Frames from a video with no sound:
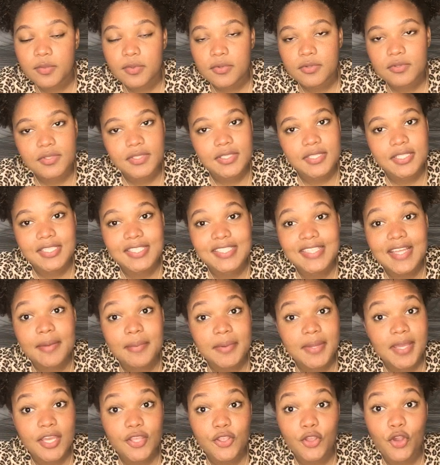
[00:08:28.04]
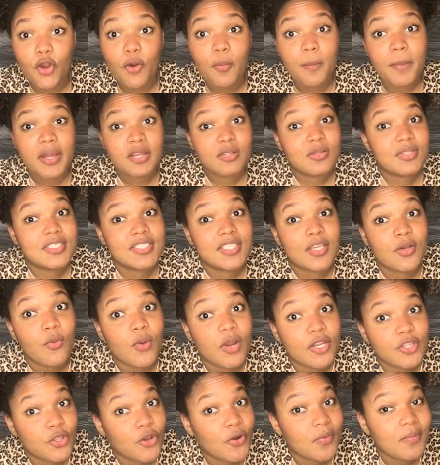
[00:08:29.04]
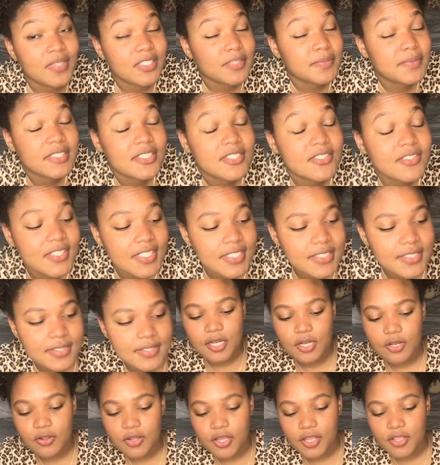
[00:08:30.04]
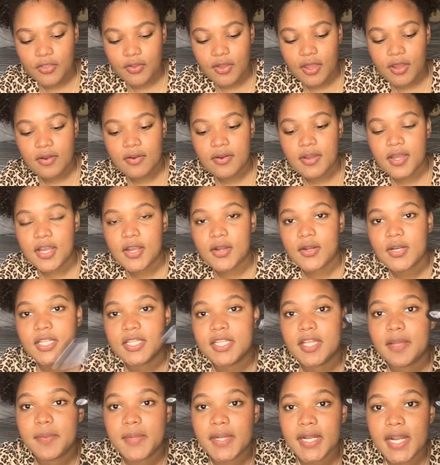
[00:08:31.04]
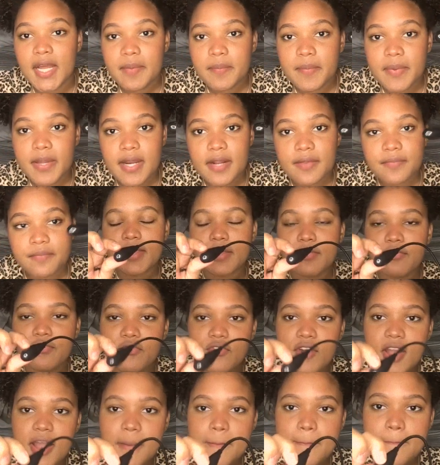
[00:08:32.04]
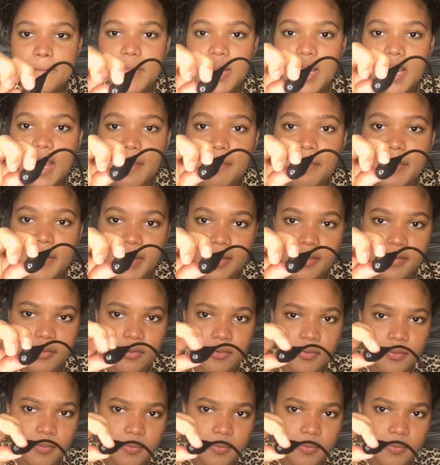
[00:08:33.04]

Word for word: porque ustedes saben que yo comparto este cuarto con más personas, lo que yo hago es conectar mi lámpara, la prendo.